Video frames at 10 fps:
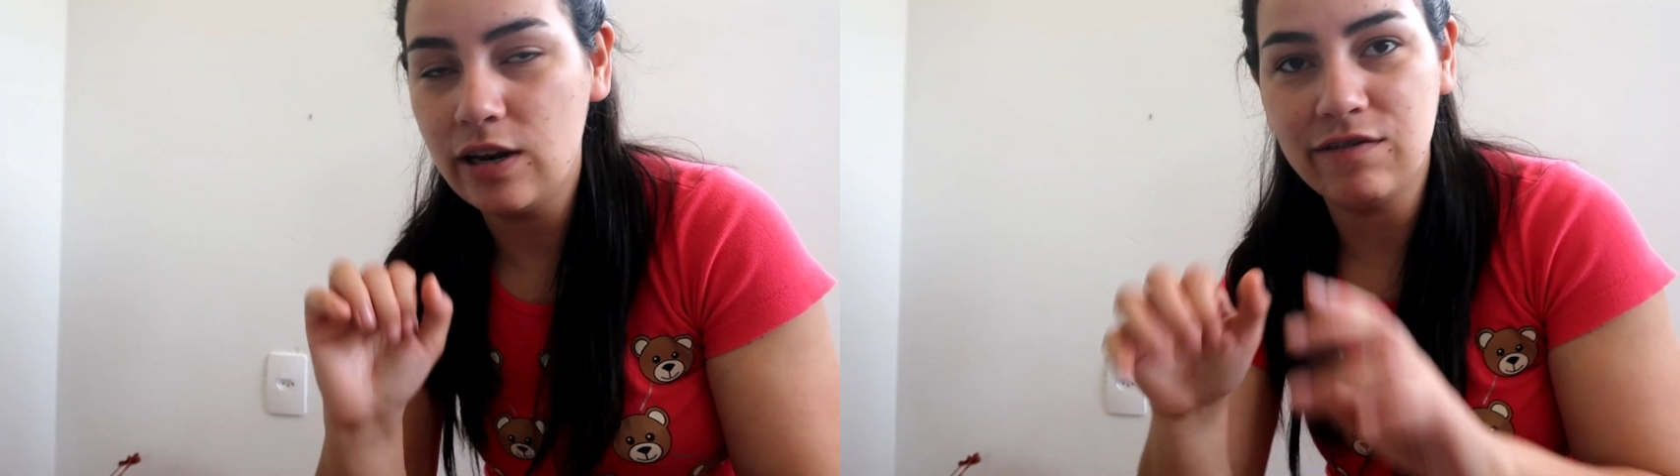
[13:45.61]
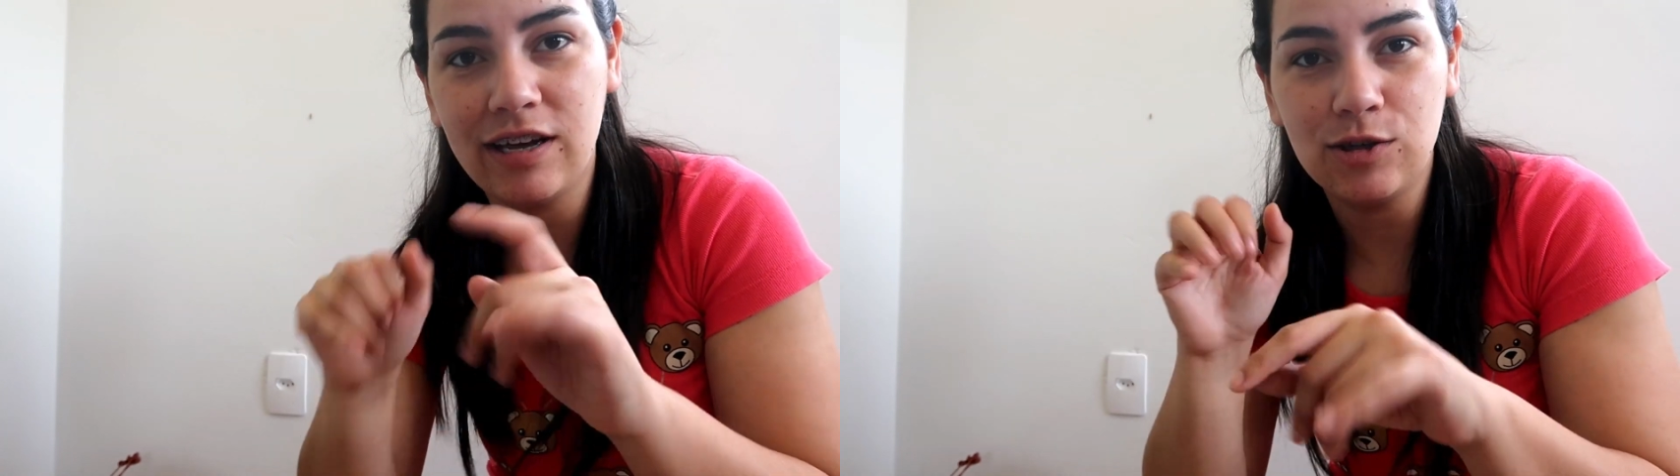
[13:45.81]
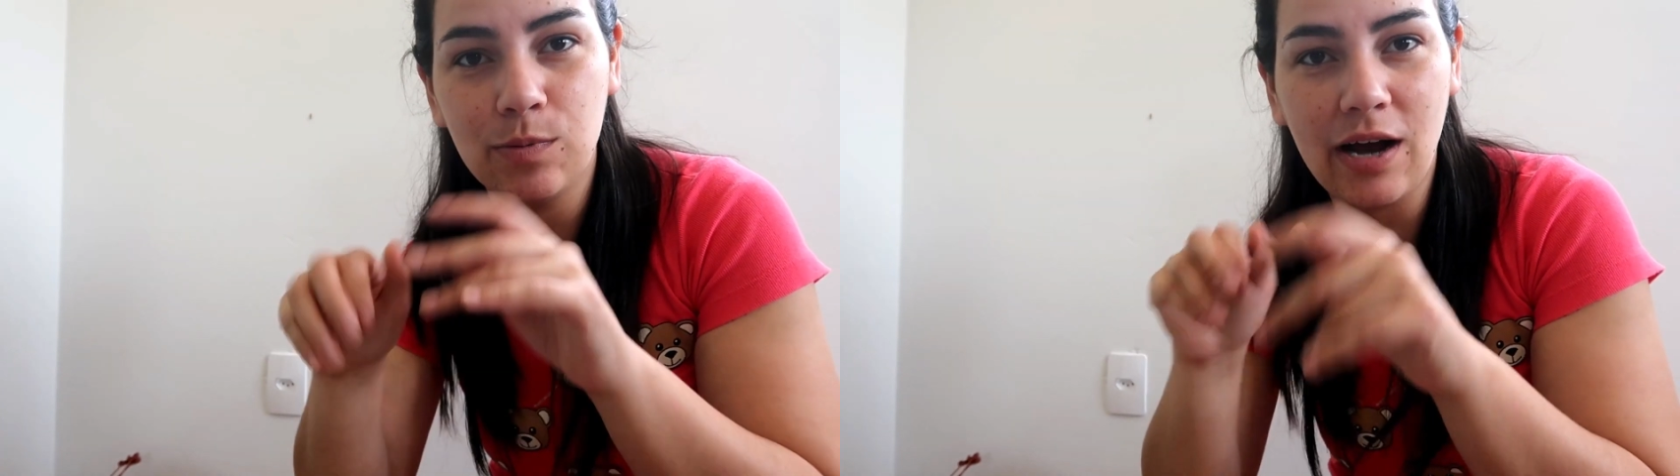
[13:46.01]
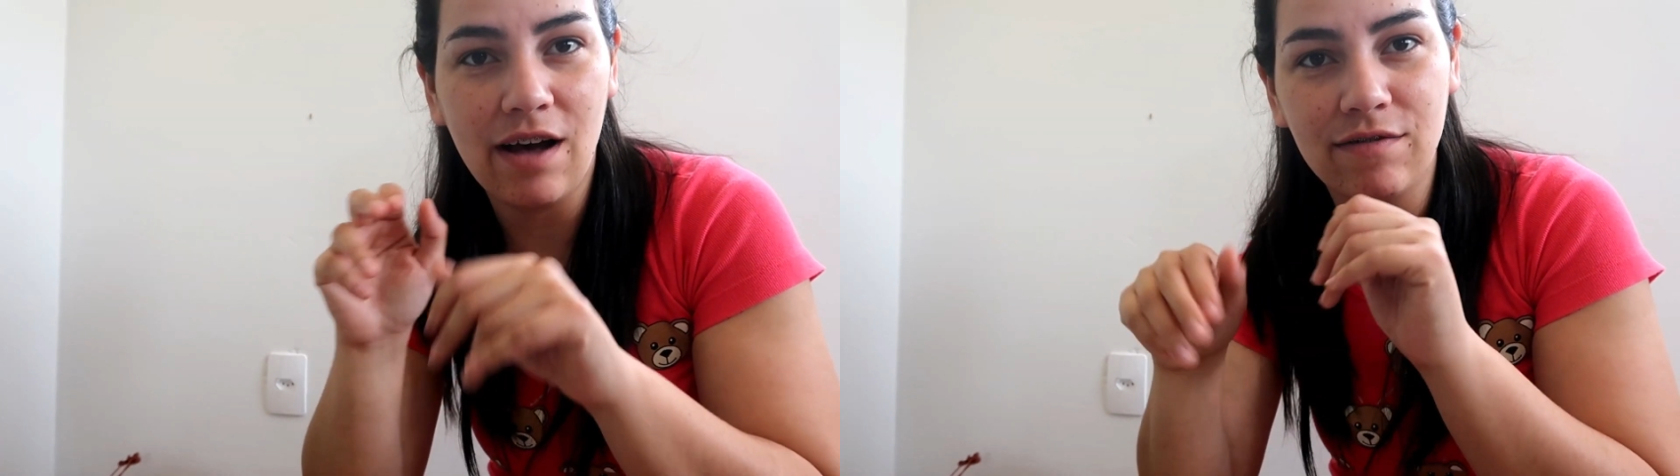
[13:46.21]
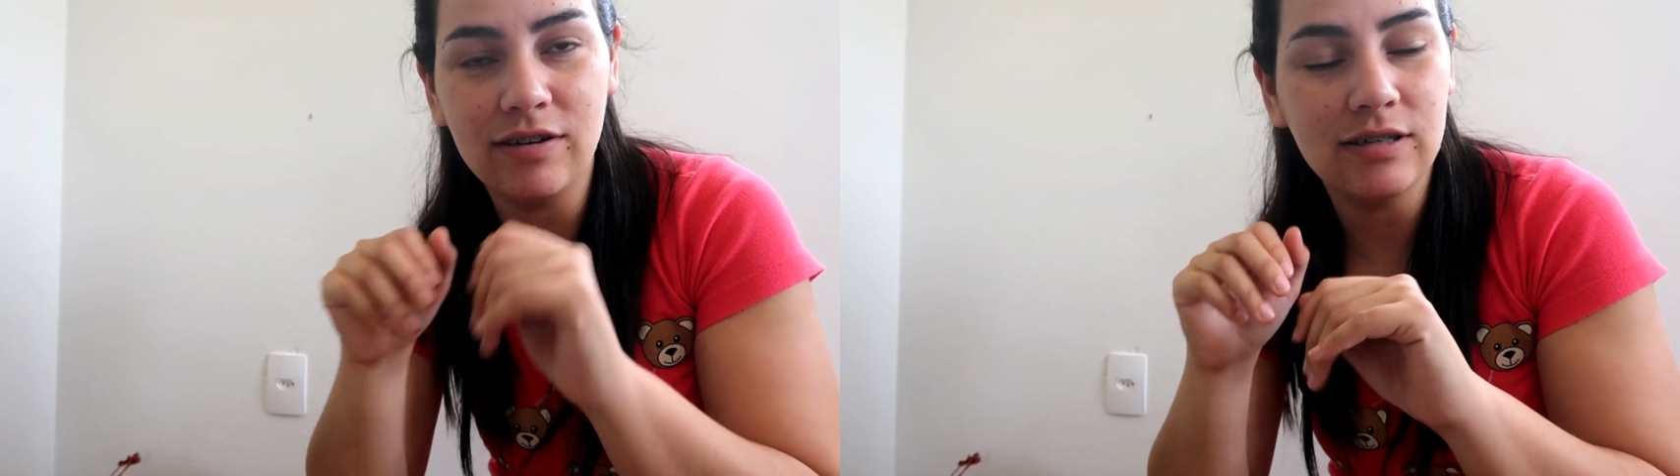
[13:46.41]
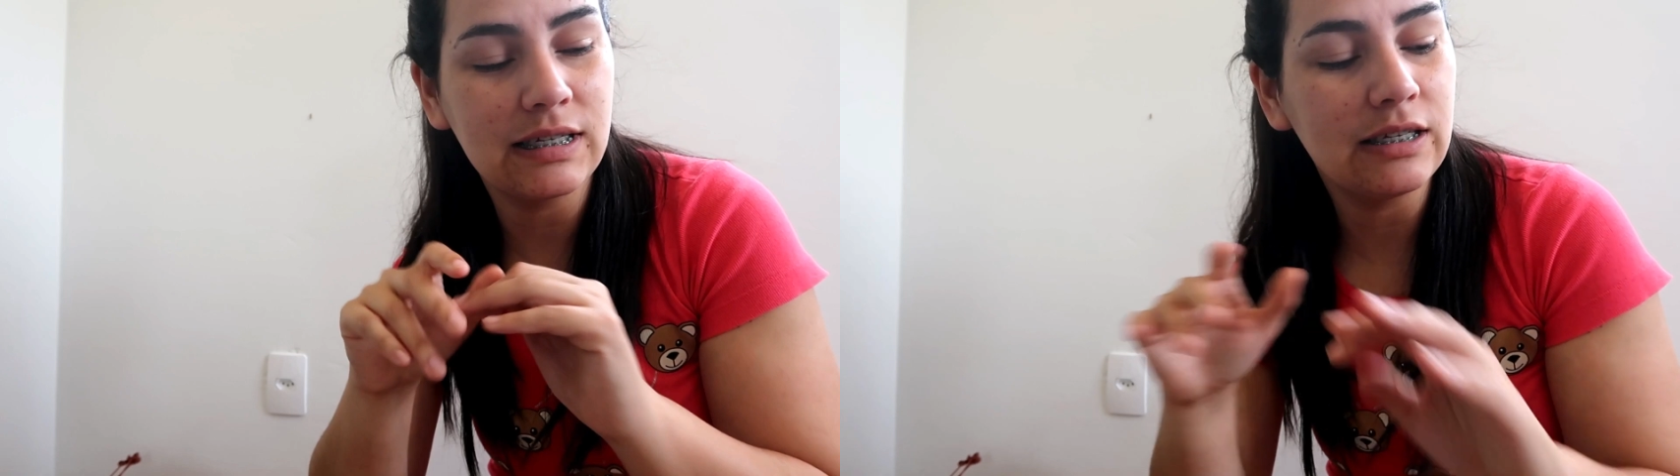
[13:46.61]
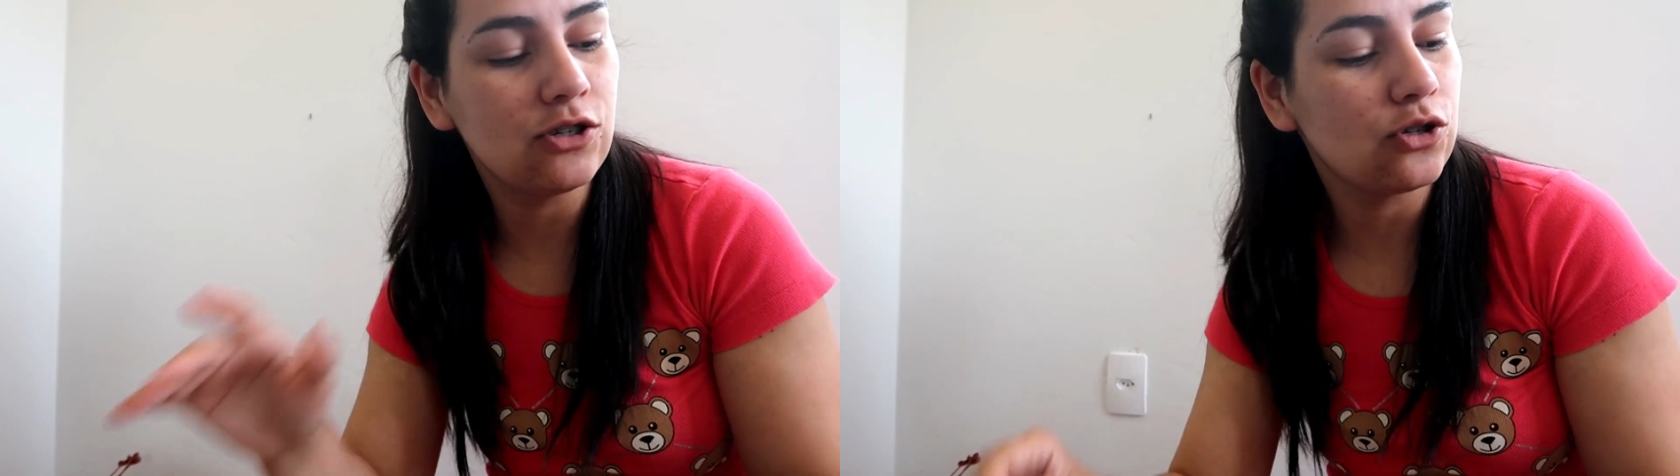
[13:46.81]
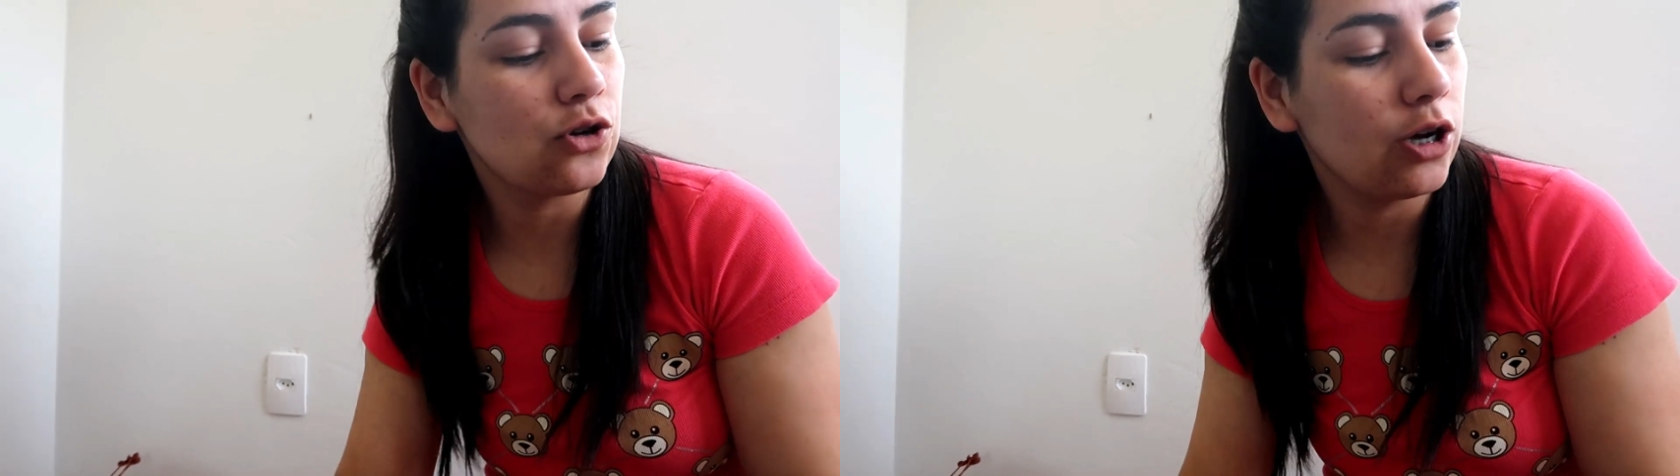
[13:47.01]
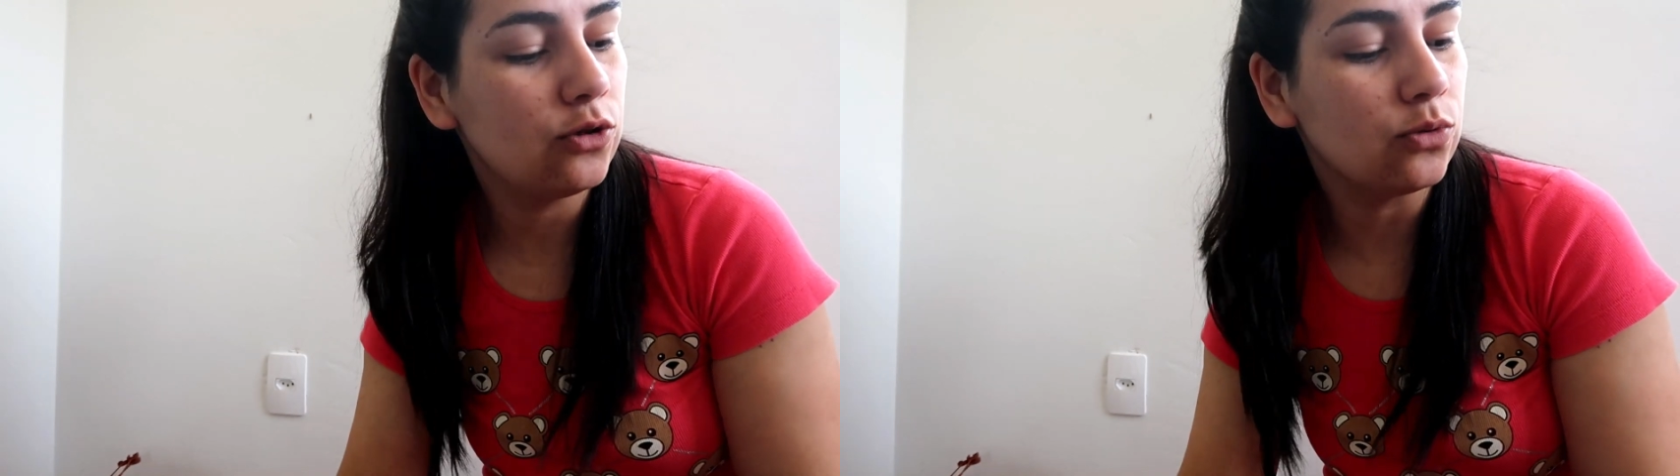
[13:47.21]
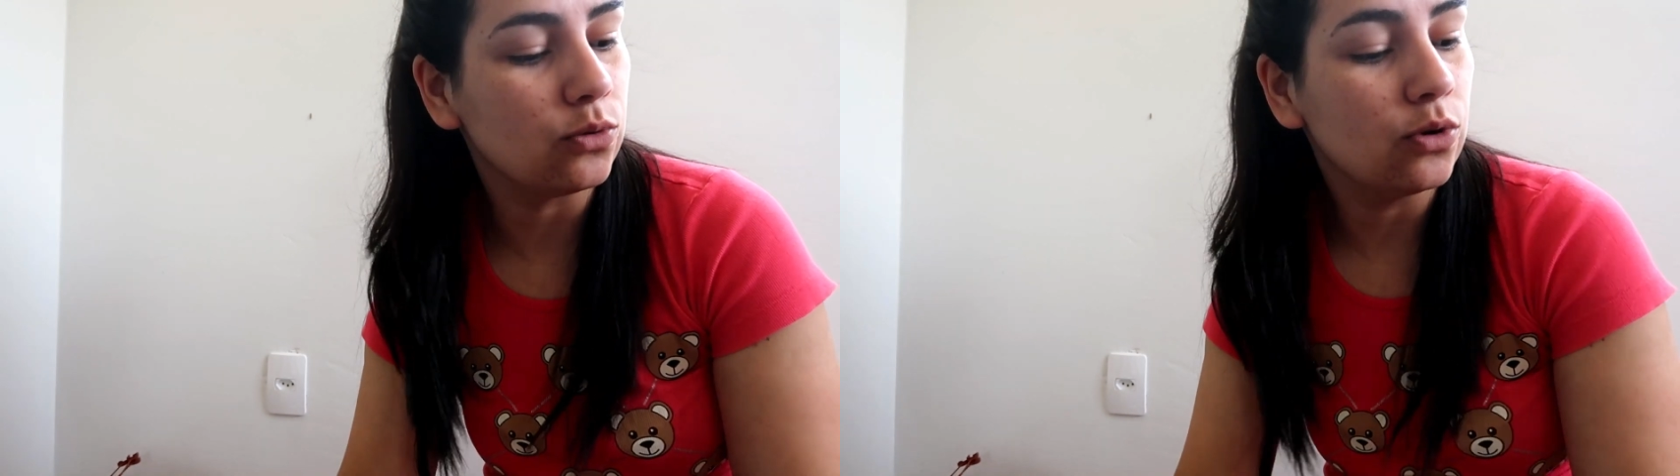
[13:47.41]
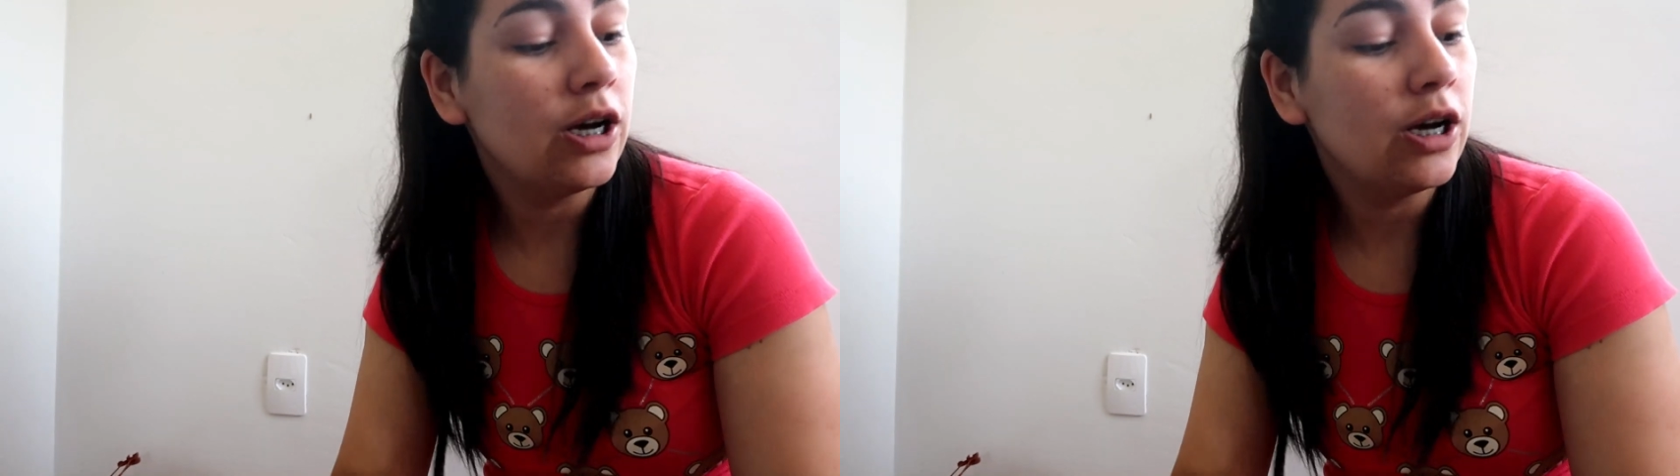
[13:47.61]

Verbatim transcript: Ele vai, tipo, cavando assim, destrói tudo.